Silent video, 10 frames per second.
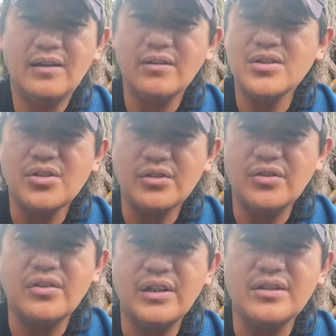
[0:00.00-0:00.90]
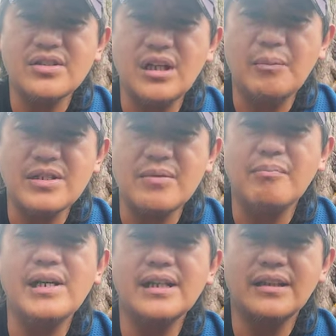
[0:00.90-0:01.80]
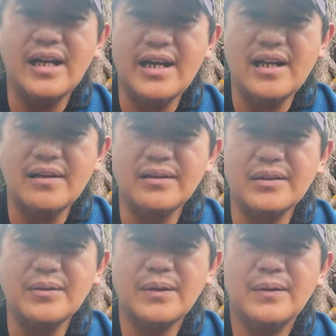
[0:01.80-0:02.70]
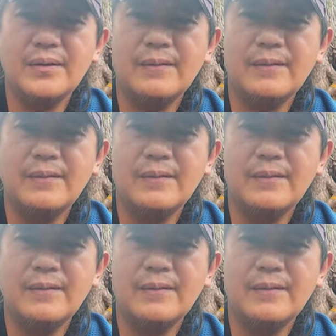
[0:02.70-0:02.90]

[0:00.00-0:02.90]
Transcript: And these are the things nga mas mayat nga adalan tayo.